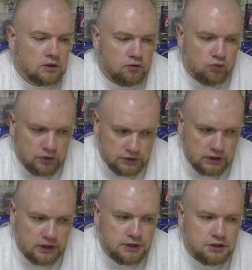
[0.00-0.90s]
кольца
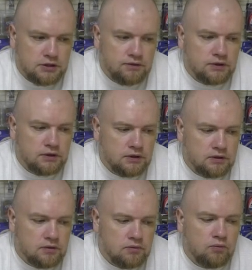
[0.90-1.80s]

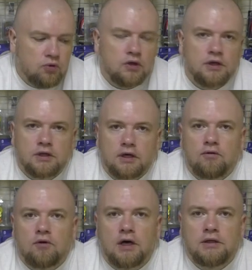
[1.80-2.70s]
качественные, более
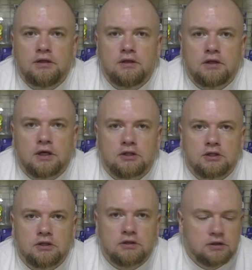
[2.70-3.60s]
того, они
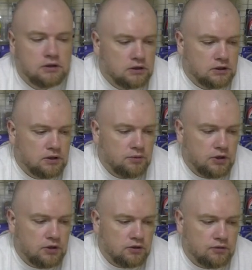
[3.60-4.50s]
даже
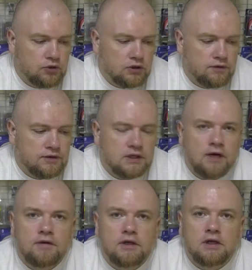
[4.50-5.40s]
имеют вот эта
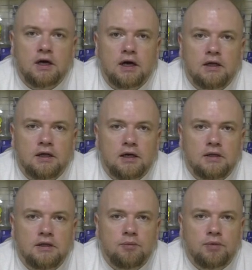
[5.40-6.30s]
вставка, да, она
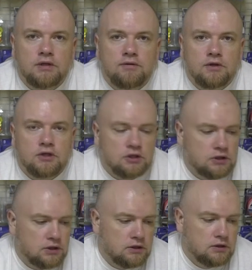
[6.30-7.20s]
не
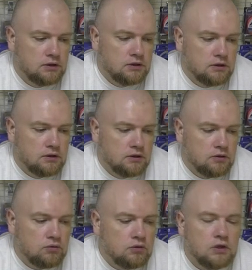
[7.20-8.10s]
подвержена
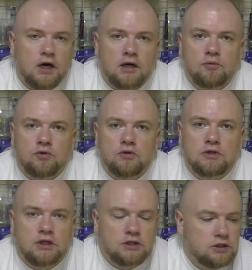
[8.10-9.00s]
ударом, то есть
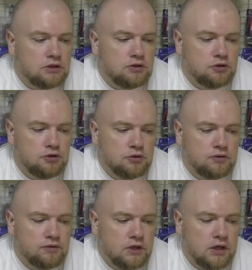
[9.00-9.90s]
даже если
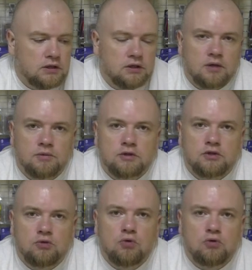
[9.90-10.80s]
чуть-чуть вы как-то там
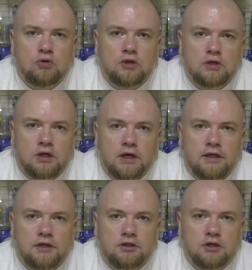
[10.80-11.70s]
стукнули это
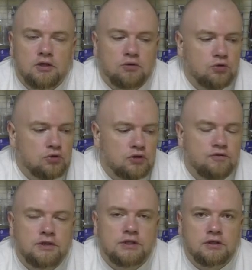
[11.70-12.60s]
колечко, оно тоже
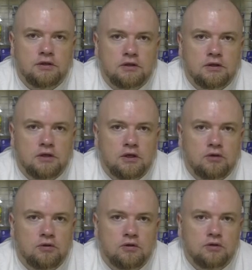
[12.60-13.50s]
выстоит,
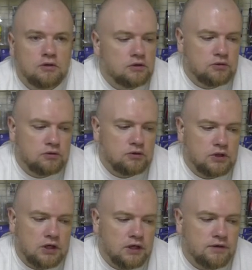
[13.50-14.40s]
оно
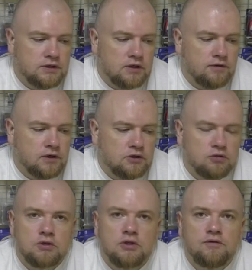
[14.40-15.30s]
никакая вставка
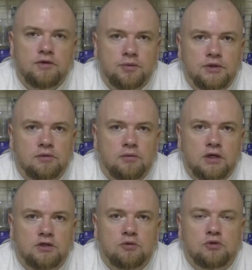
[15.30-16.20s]
отсюда не выпадет.
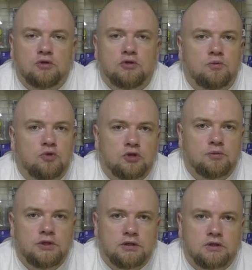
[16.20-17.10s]
Максимум, что сможет
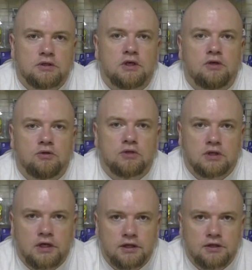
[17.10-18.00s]
быть, это согнется
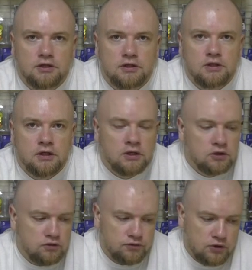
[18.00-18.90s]
колечко.
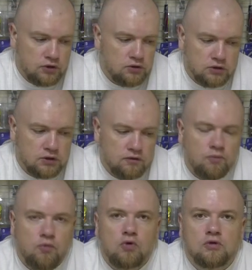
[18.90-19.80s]
Но все равно от этого
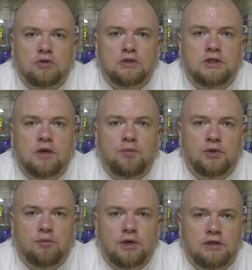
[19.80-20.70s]
погнутость, сами
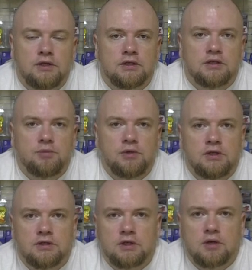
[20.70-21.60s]
понимаете, леска
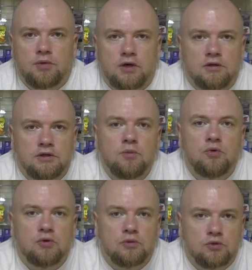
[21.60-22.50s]
пилиться, как правило, не
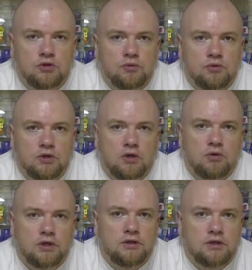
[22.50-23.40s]
будет. Можно будет
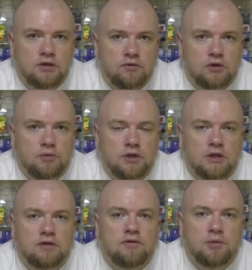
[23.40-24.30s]
аккуратненько его там
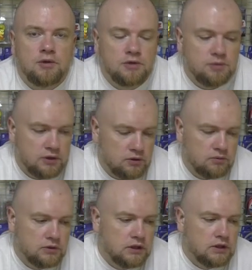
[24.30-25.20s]
как-то выпрямить потом.
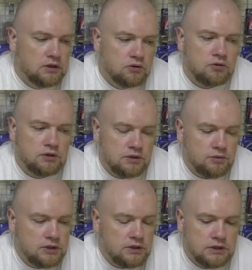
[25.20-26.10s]
Ну или
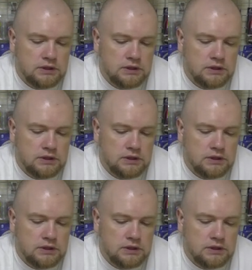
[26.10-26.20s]
заменить.